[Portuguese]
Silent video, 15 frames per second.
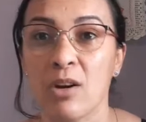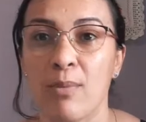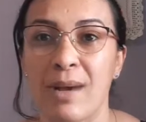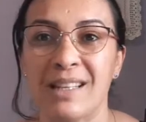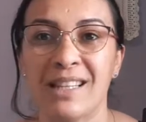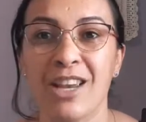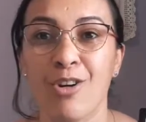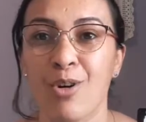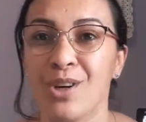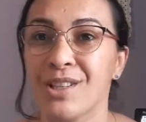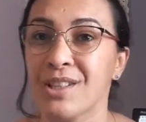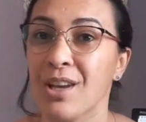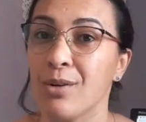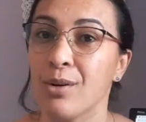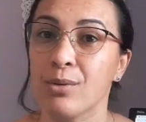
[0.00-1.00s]
mas tem cores
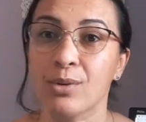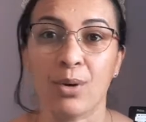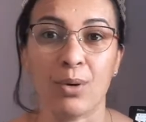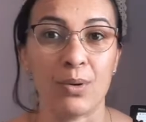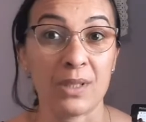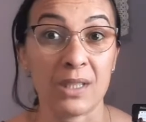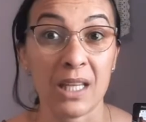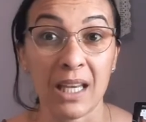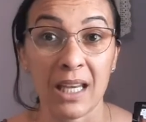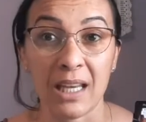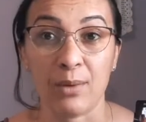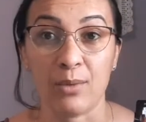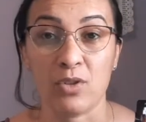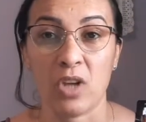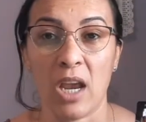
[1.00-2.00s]
que eu não tô
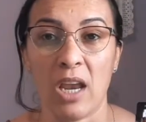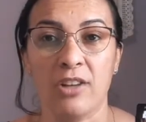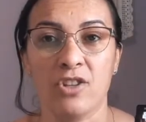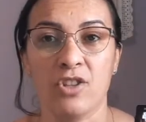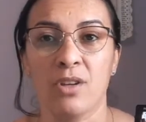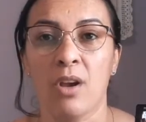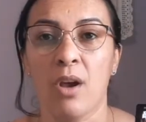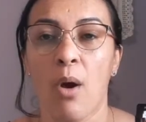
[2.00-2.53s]
conseguindo, gente.